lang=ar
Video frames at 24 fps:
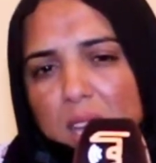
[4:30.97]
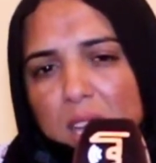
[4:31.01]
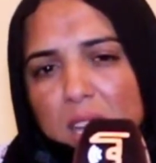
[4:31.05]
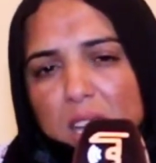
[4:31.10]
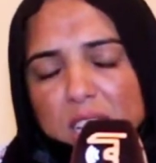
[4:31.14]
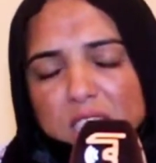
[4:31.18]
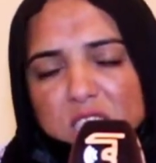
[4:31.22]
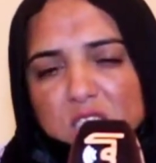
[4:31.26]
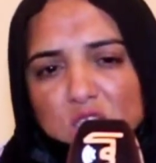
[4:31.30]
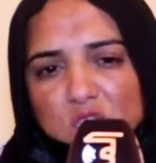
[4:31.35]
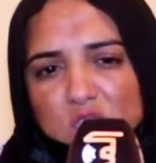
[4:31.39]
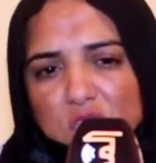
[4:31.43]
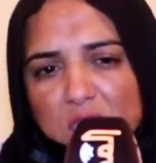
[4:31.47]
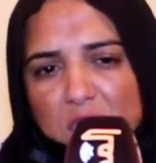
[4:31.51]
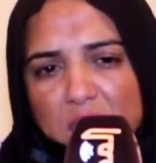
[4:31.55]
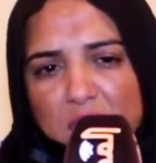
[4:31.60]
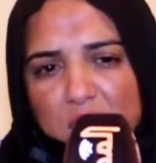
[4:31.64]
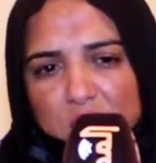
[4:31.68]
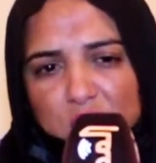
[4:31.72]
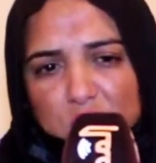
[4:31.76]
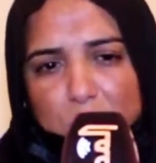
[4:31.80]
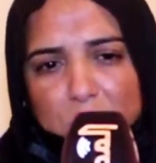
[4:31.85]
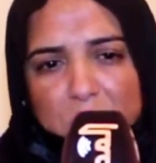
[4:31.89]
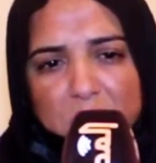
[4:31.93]
حتى شي
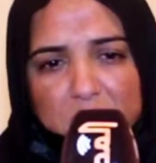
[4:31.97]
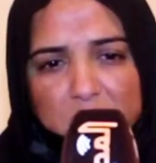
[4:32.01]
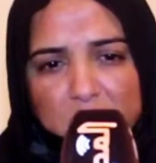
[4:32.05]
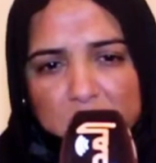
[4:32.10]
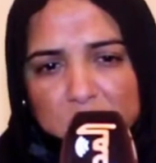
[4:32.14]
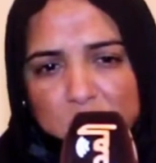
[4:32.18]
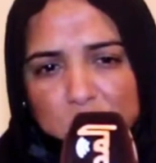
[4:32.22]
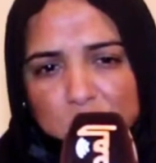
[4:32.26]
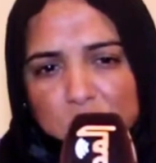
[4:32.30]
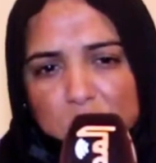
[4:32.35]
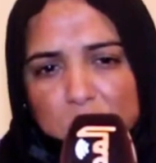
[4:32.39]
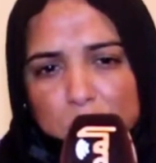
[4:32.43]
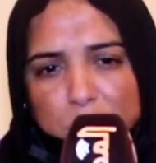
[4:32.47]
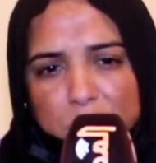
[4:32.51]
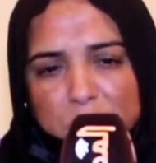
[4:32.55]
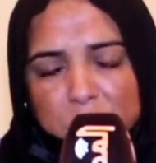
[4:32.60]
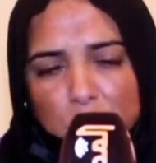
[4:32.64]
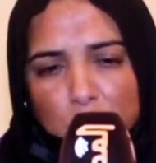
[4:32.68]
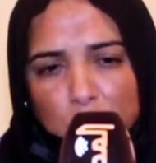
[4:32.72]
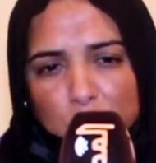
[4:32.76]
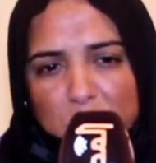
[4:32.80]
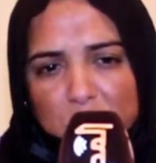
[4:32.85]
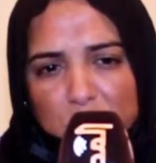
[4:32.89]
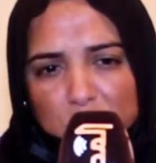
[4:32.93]
حاجه ما كنقدرش نلبس
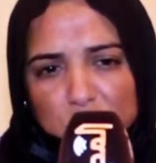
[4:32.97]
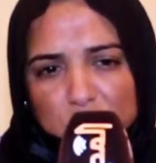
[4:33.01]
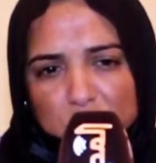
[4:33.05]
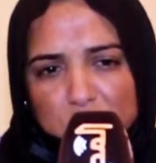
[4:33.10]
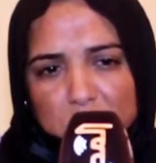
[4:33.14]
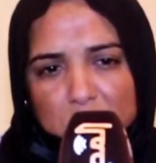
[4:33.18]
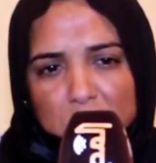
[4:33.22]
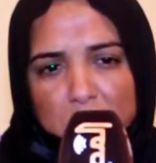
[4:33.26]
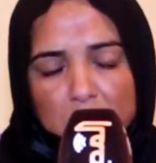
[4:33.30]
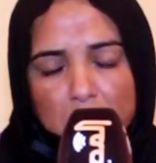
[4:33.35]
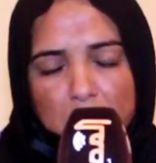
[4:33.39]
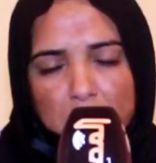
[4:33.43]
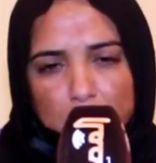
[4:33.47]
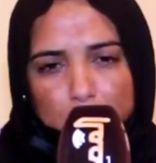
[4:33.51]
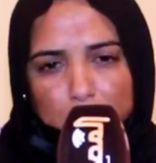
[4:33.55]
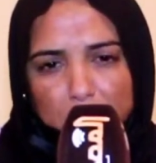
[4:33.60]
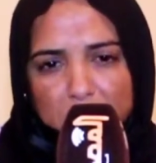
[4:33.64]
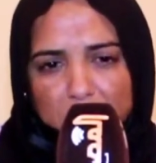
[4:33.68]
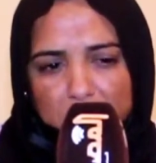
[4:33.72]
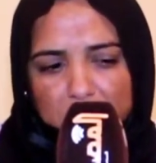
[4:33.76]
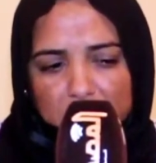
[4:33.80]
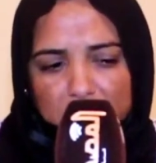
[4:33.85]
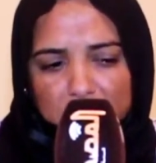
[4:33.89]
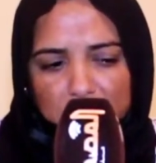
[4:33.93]
حوايجي ما
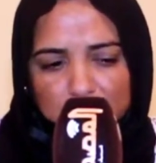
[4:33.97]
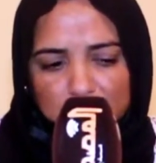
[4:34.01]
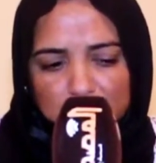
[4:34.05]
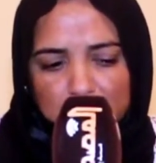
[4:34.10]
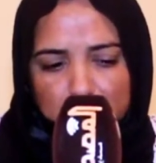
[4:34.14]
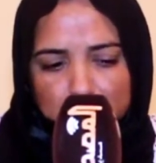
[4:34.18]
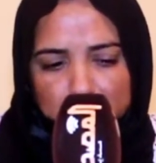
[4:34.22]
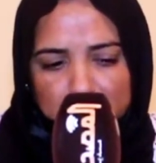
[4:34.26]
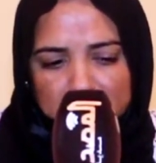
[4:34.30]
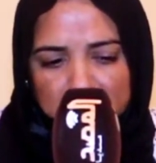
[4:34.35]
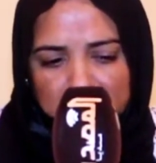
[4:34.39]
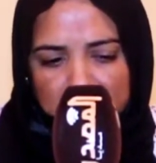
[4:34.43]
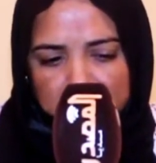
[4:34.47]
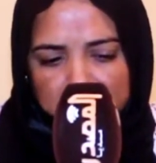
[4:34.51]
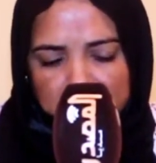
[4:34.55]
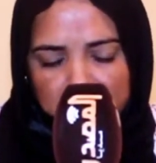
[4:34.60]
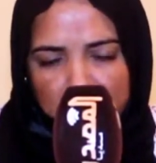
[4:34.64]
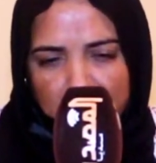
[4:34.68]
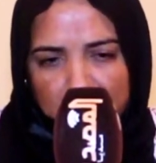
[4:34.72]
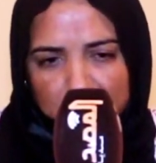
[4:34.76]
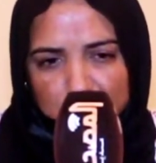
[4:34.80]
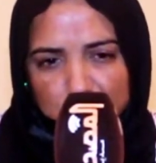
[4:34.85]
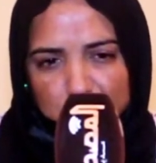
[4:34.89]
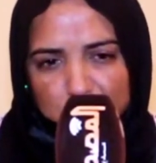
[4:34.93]
كنقدرش نلبس لا
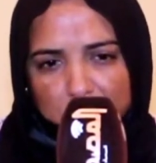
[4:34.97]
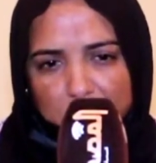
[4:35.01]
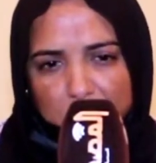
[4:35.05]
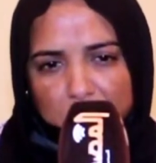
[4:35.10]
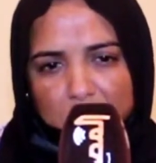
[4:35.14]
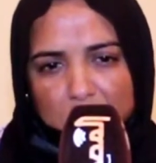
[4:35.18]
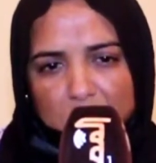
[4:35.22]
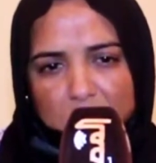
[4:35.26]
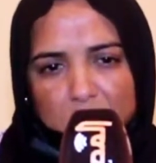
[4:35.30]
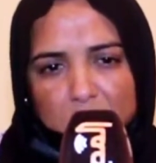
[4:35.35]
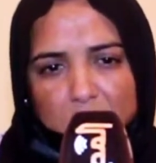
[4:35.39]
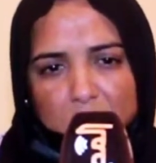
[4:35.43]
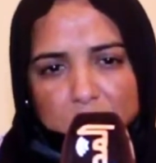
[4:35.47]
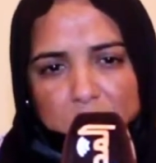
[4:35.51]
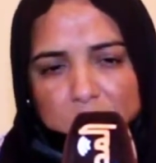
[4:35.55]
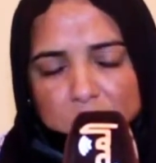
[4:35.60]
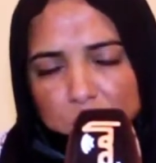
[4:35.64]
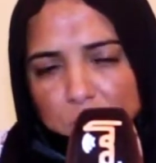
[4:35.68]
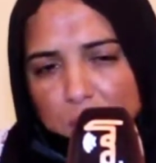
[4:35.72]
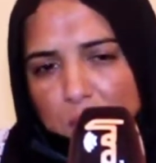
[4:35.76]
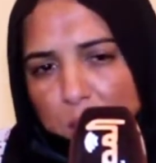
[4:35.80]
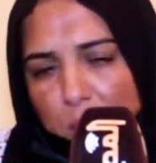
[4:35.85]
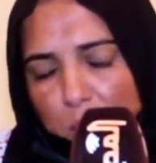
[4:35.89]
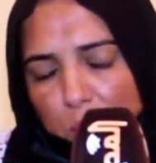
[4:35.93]
تقاشر لا
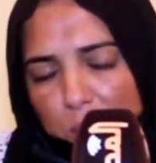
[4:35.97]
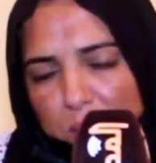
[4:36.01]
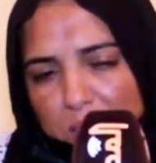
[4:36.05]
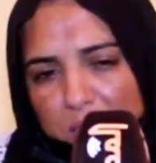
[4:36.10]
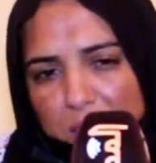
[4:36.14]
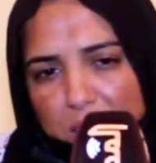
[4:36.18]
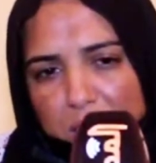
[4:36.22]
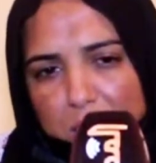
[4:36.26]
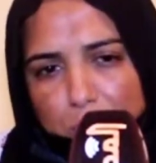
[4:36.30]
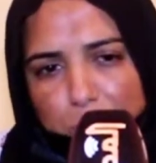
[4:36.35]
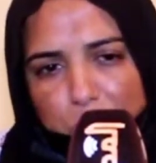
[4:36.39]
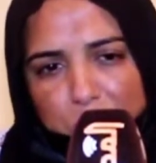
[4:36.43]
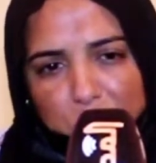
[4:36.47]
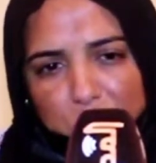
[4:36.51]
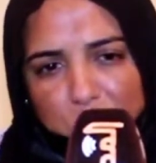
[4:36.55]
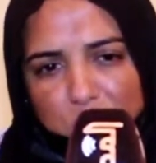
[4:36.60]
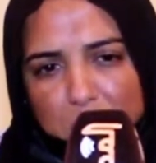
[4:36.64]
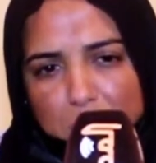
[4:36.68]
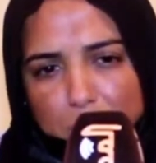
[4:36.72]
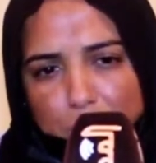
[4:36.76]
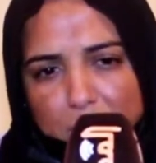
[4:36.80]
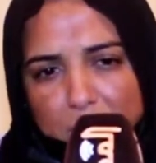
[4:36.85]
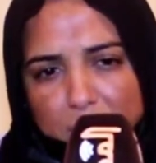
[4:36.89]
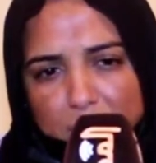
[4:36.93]
سراولي لا
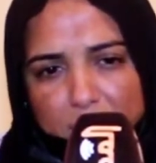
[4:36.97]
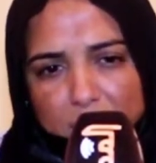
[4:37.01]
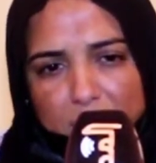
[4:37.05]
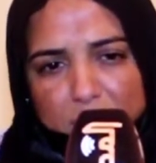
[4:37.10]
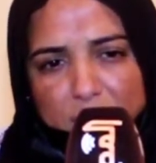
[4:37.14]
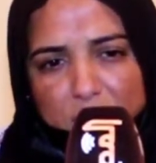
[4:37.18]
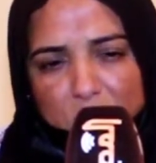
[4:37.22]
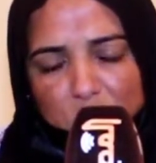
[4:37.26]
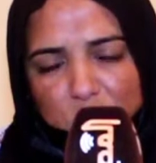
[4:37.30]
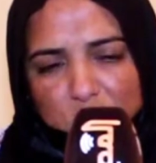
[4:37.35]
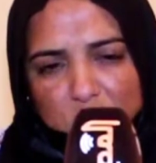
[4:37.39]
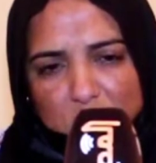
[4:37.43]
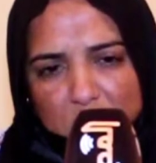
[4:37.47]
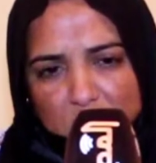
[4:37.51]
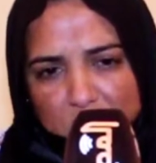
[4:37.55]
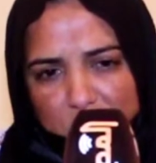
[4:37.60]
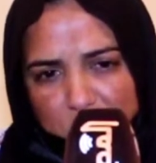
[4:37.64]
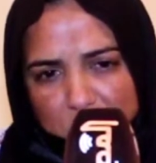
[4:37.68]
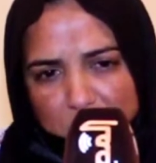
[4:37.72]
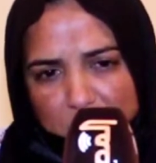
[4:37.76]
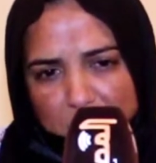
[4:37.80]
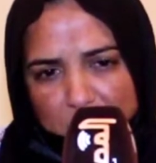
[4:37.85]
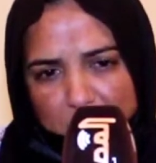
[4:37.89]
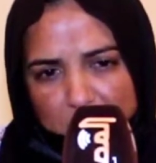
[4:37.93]
بيجامات لا حتى شي
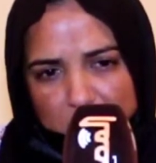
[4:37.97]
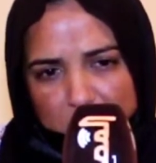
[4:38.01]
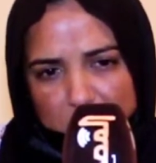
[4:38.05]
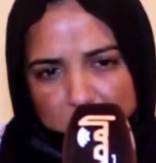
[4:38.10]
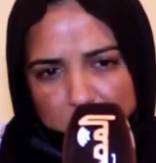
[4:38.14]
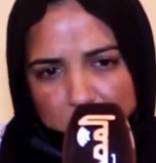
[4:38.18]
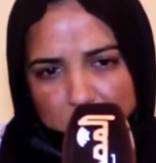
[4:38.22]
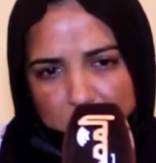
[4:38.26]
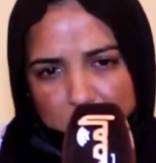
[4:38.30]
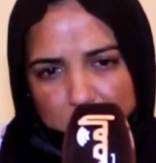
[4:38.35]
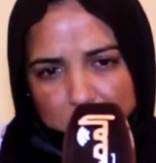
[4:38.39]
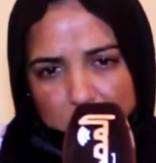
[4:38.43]
حاجه حاليا